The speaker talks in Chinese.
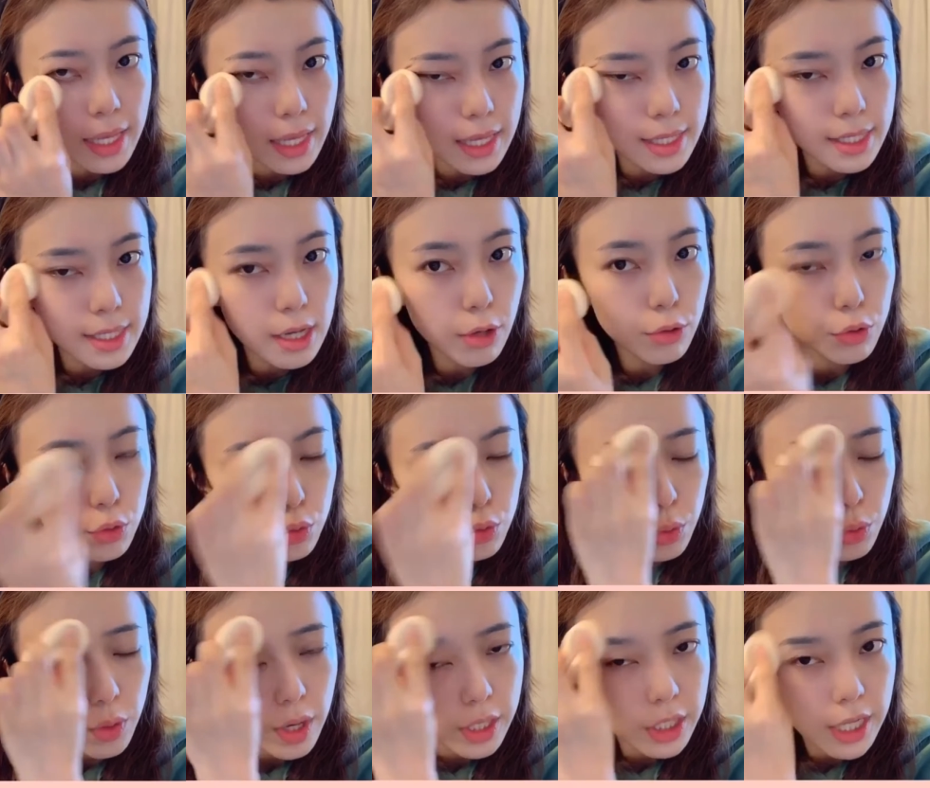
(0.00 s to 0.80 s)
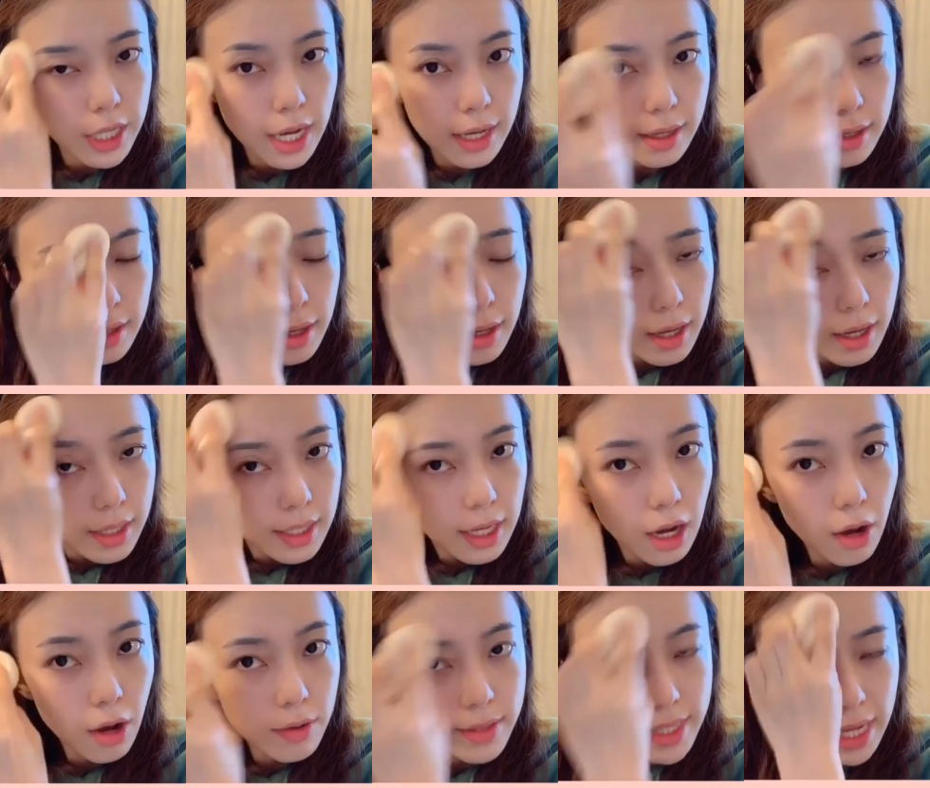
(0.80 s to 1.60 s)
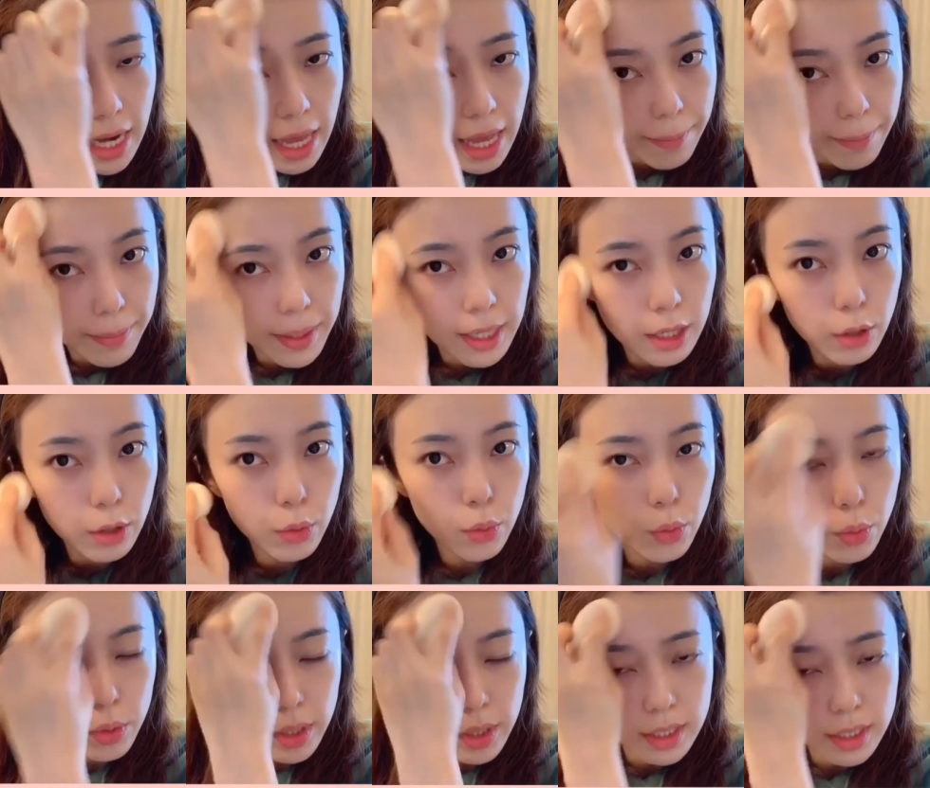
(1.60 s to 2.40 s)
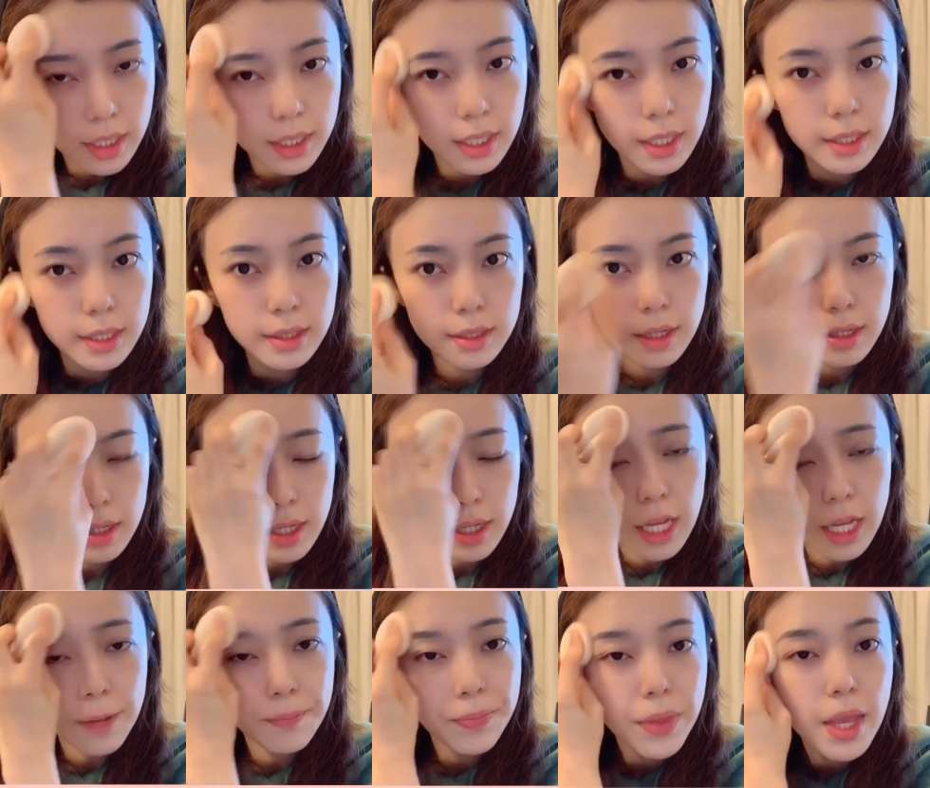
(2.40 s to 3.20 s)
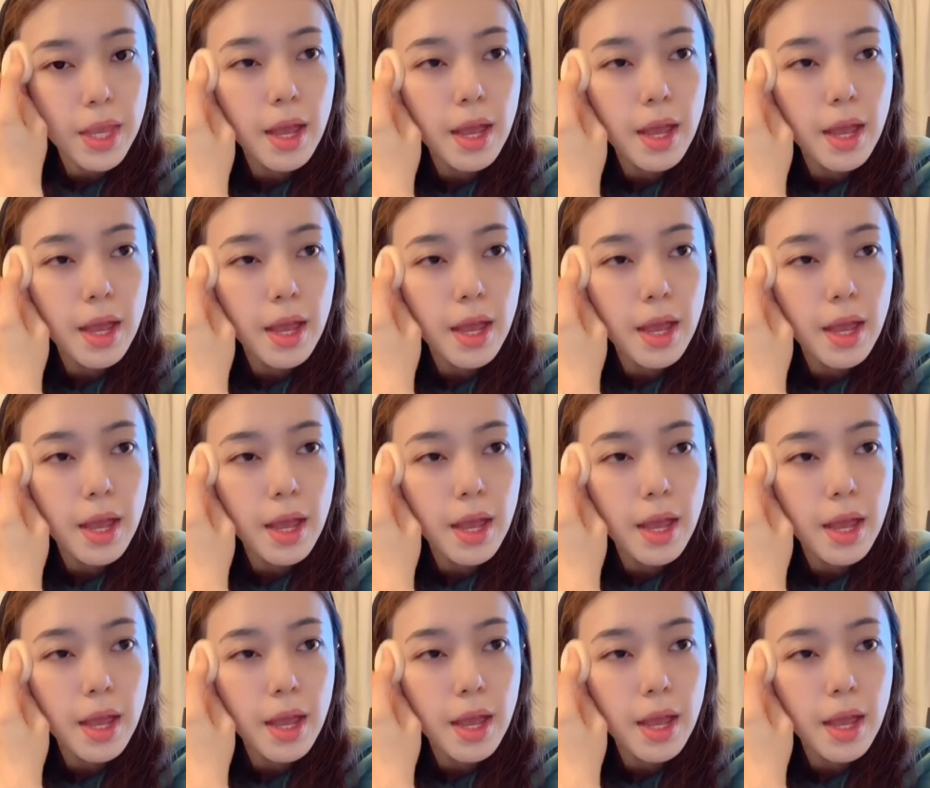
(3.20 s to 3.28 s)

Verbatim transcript: 你教学，这样然后再来评估你的那个能力。